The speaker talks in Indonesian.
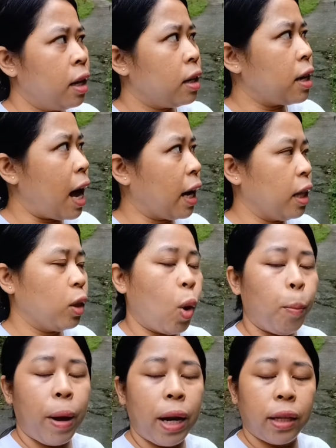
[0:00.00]
eh, angin
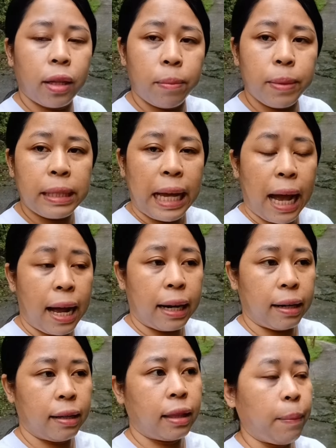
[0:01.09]
topan
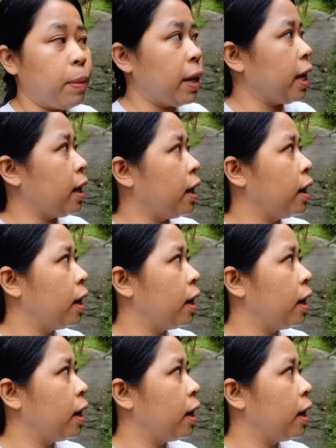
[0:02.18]
terbesar tapi